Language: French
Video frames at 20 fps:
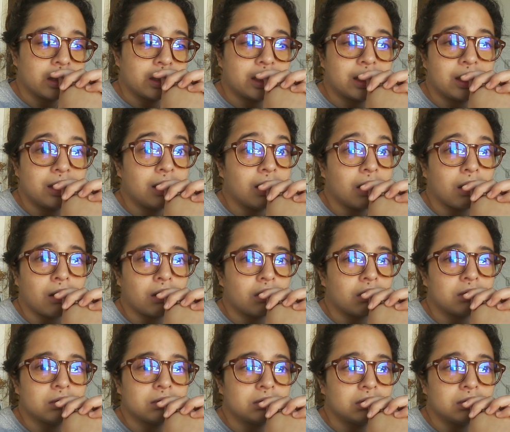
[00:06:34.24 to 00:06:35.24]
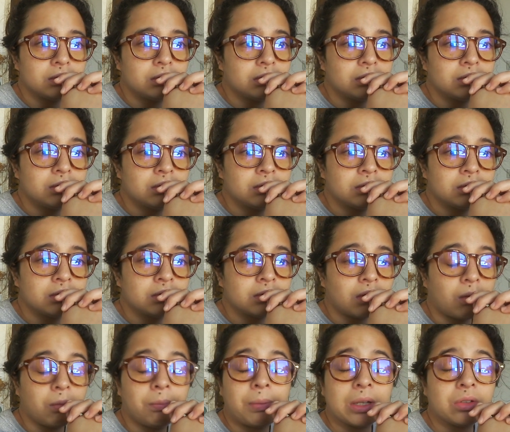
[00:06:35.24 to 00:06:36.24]
qui n'ont
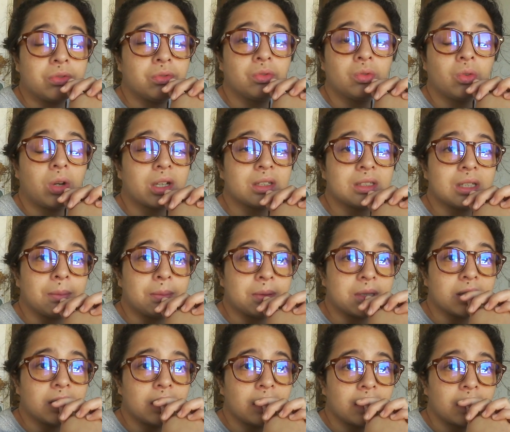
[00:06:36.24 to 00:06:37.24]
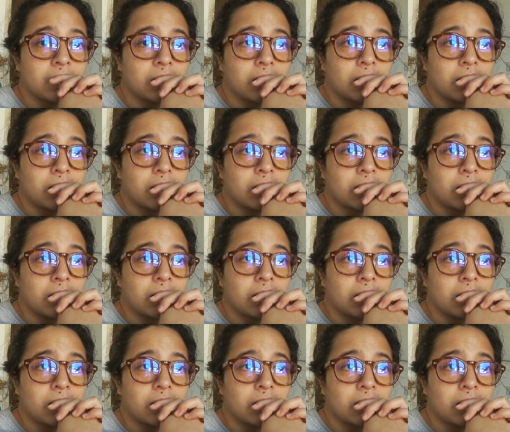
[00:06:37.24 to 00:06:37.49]
euh, pas du tout accepté